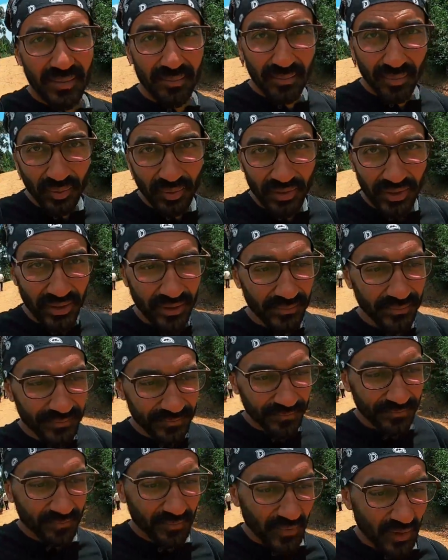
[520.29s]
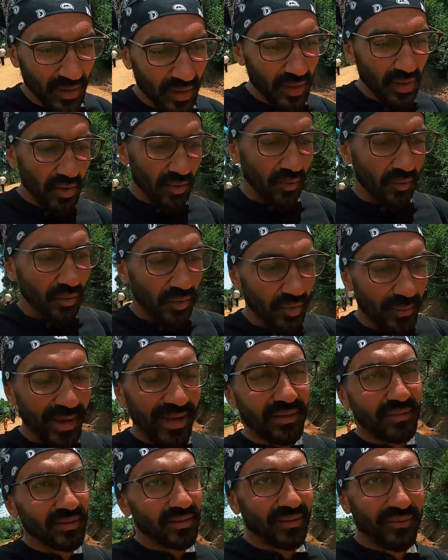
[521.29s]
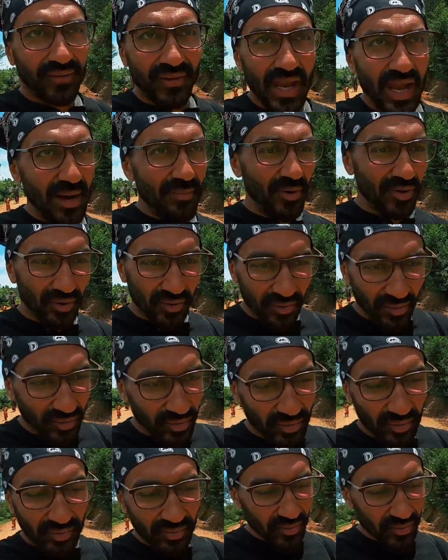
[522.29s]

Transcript: كمبوديا ومات فيها برضو